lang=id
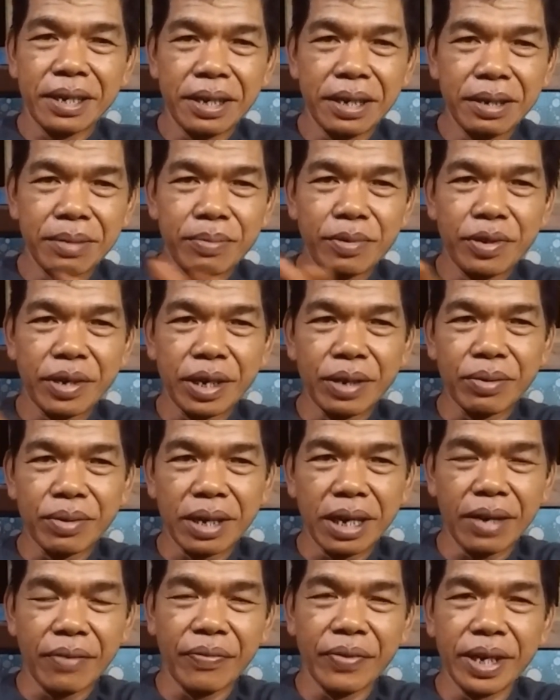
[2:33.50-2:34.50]
ilmu
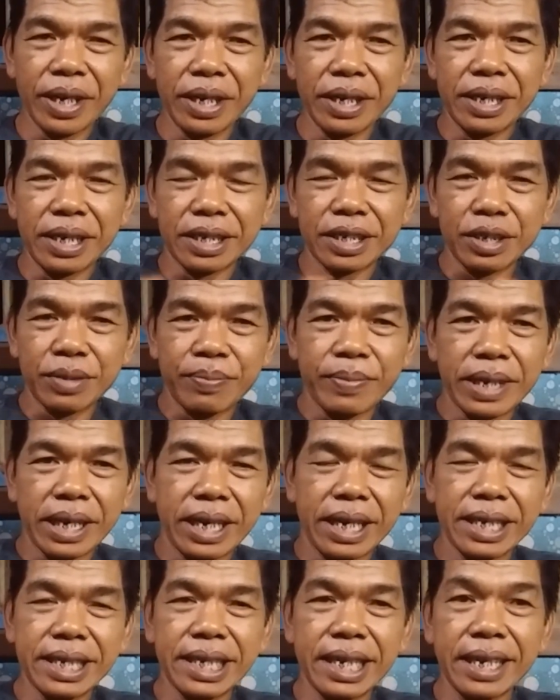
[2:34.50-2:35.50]
geografi dan
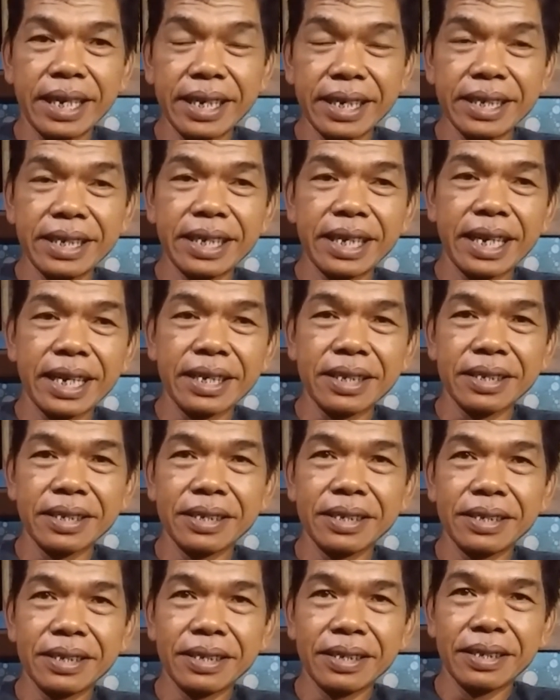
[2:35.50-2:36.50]
sebagainya ini kan
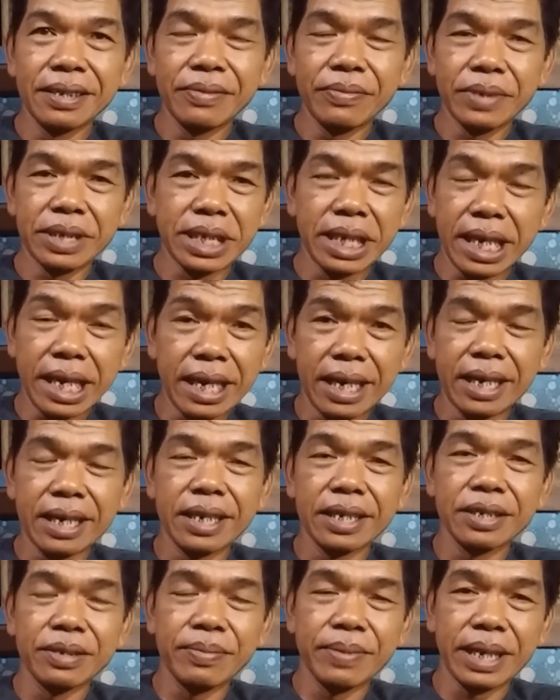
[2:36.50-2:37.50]
fisika
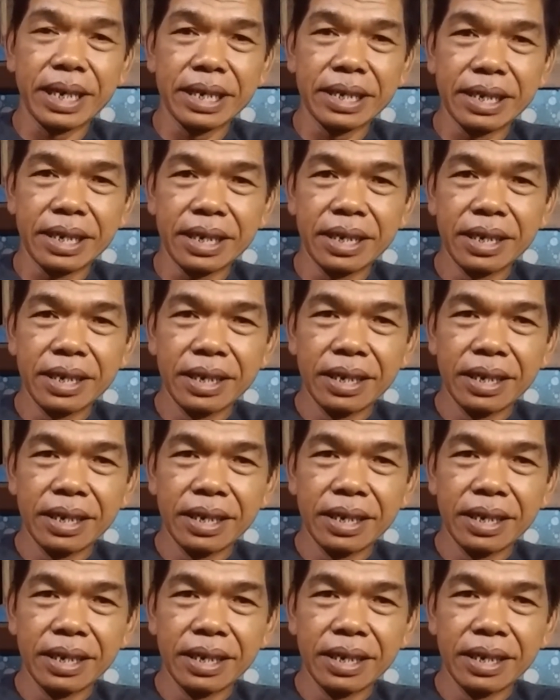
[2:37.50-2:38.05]
gitu. dan sebagainya